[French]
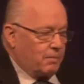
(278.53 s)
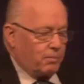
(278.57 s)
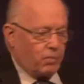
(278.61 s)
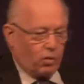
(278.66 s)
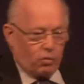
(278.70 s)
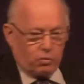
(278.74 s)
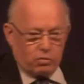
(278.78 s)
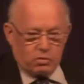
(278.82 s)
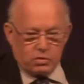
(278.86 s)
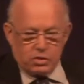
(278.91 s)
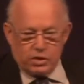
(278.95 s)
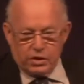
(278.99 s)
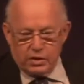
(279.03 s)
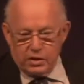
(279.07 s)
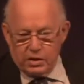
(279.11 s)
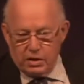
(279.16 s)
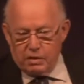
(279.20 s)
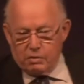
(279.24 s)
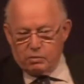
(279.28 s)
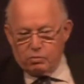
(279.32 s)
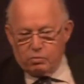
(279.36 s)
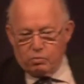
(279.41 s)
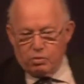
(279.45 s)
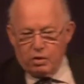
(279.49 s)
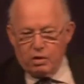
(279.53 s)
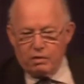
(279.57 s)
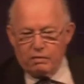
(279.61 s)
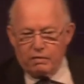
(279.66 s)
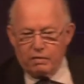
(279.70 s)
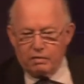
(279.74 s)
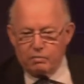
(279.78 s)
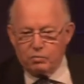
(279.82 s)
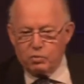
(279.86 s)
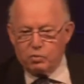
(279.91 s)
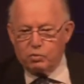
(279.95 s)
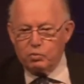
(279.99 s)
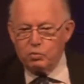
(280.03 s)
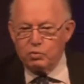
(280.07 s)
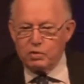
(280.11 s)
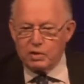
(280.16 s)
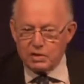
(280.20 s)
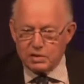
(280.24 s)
Bon, j'ai écouté avec beaucoup de